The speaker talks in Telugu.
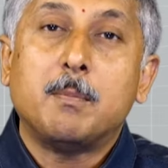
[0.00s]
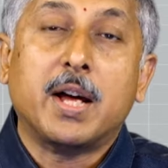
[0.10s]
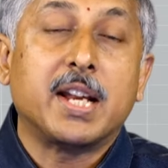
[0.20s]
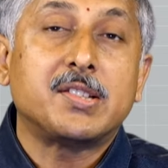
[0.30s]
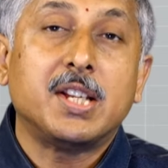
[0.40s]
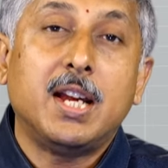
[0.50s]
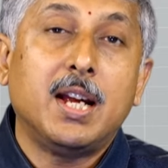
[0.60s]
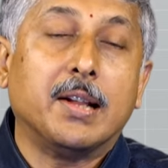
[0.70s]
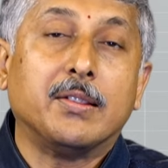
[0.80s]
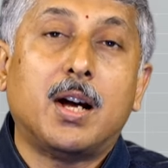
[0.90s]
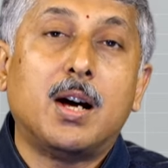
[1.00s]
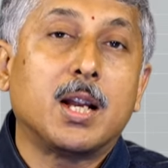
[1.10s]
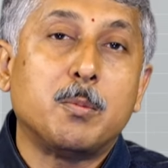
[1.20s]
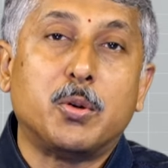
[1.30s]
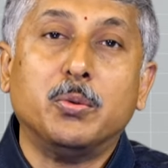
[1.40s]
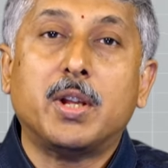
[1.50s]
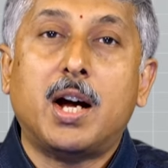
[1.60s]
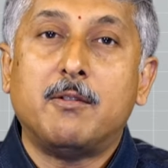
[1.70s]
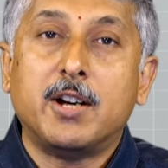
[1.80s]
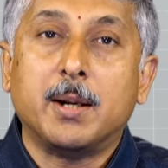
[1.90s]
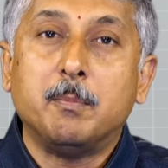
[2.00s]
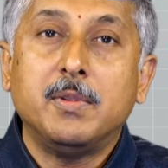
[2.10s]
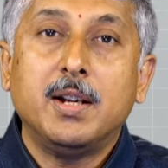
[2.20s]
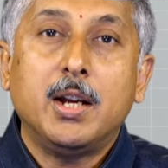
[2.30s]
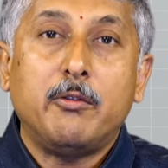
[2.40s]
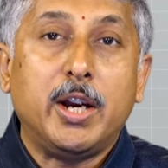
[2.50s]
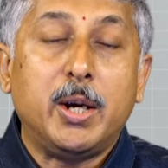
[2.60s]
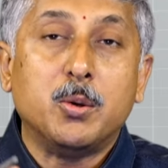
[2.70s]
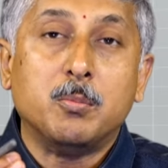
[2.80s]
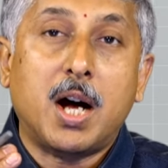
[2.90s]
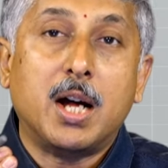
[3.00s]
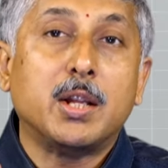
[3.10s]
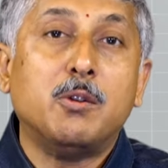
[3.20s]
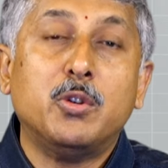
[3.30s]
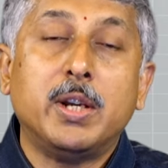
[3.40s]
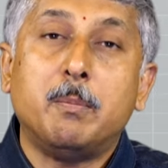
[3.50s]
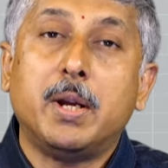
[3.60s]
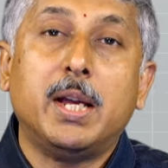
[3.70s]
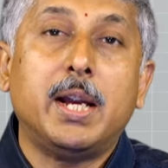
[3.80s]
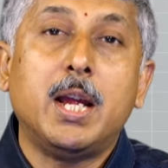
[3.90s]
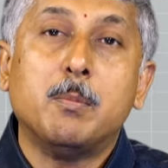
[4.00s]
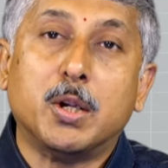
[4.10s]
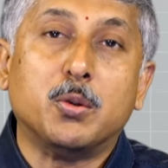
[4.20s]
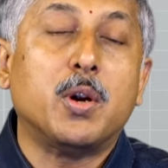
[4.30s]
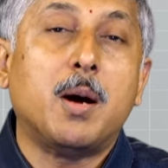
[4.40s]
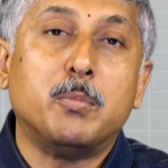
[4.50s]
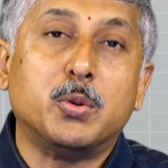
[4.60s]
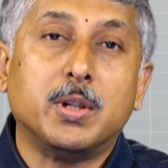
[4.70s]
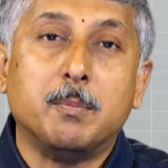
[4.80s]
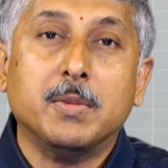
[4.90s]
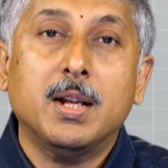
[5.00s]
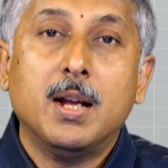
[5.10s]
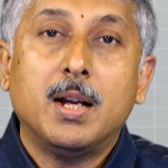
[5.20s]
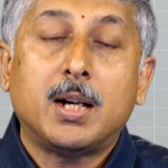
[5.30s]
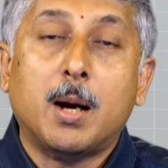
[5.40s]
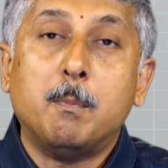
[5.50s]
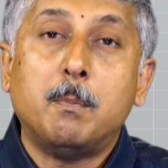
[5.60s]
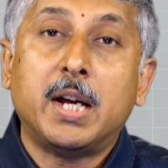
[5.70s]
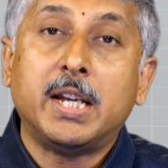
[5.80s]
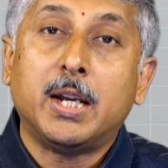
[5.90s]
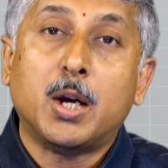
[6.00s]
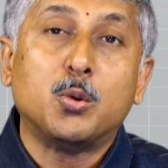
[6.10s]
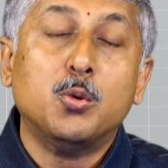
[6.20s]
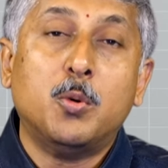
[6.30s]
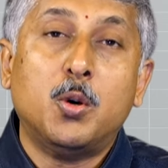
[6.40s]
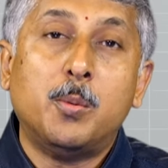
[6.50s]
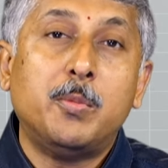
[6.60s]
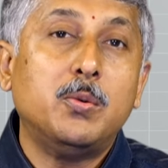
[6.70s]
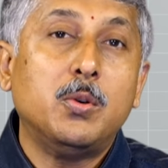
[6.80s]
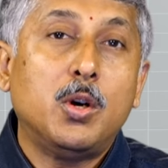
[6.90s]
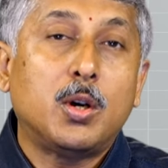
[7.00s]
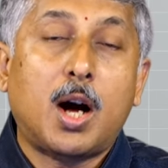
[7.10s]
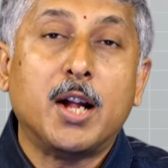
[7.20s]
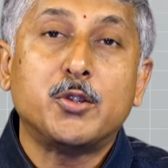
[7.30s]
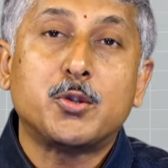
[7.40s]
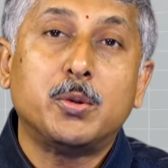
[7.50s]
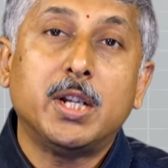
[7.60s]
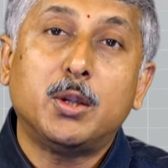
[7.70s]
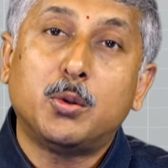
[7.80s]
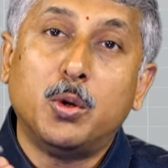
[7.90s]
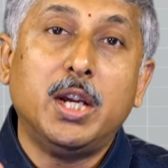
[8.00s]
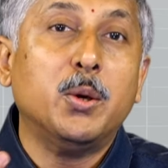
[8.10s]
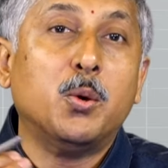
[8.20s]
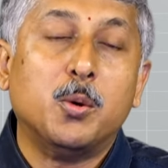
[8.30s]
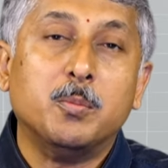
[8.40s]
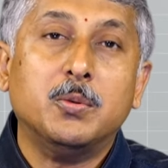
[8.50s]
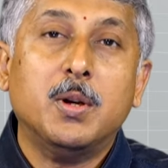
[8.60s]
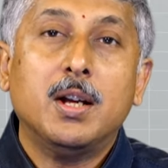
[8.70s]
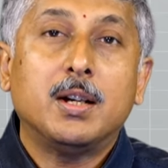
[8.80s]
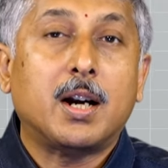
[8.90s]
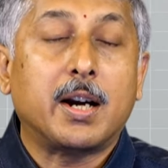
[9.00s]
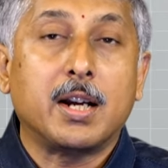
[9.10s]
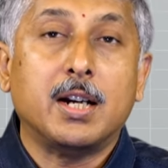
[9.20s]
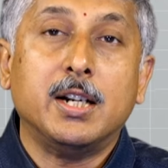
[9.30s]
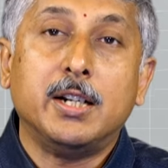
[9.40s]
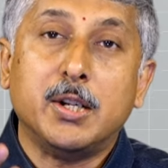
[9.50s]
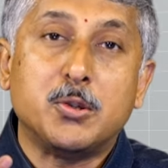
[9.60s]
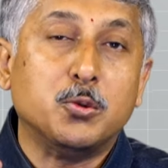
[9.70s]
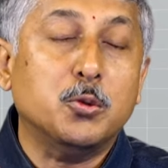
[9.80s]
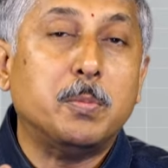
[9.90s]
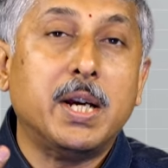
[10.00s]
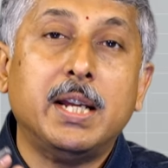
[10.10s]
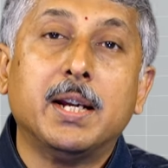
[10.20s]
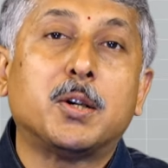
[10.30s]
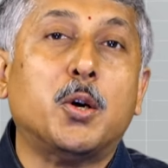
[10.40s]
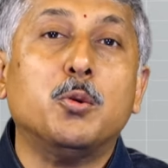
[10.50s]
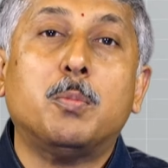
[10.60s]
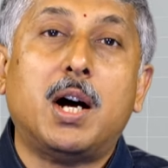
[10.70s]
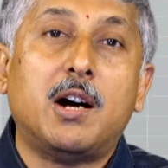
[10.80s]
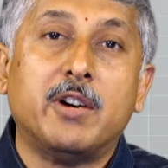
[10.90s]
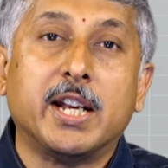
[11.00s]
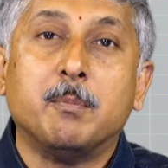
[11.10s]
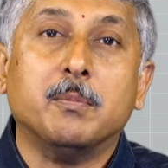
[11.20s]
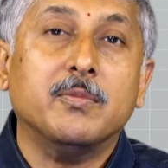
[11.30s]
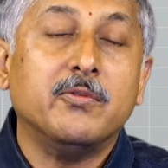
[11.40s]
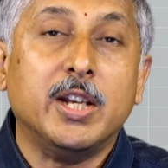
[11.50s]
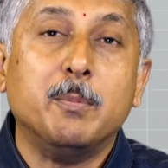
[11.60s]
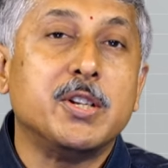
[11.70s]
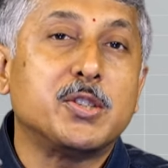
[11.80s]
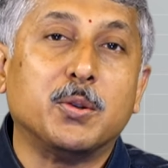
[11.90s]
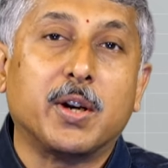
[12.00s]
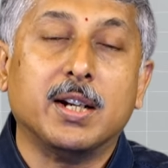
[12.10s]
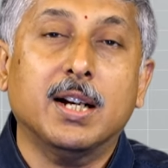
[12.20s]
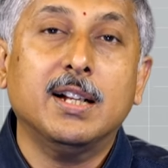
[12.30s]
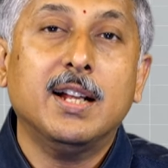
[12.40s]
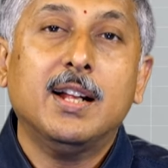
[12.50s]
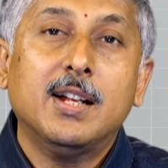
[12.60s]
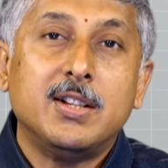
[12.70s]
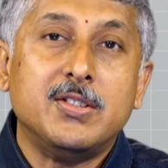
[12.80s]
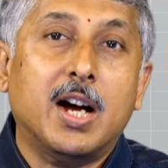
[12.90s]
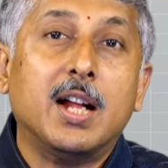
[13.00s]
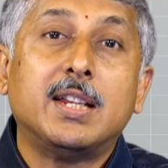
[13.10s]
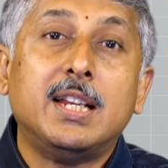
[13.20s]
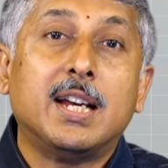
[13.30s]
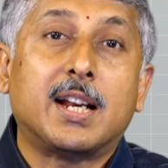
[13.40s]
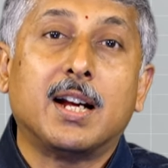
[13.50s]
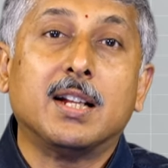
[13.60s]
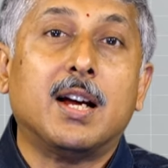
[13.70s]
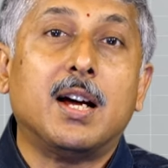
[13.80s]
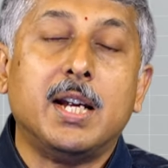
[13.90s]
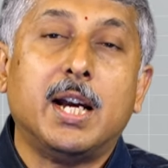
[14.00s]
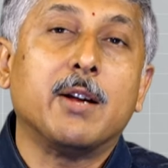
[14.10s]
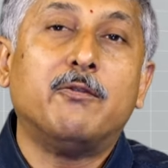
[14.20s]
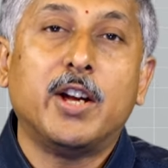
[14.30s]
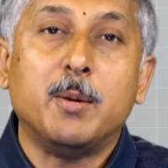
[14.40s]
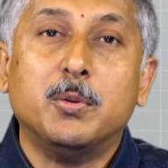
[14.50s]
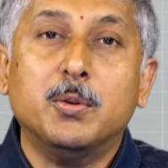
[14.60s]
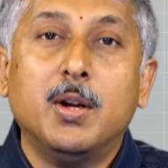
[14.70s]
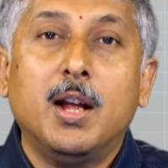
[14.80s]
మనసే అందాల బృందావనం వేణు మాధవుని పేరే మధురామృతం కమ్మని నగుమోము కాంచుటే తొలినోము కడగంటి చూపైన కడుపావనం వినిపిస్తుండగా జాతీయ రహదారి ఎడంవైపు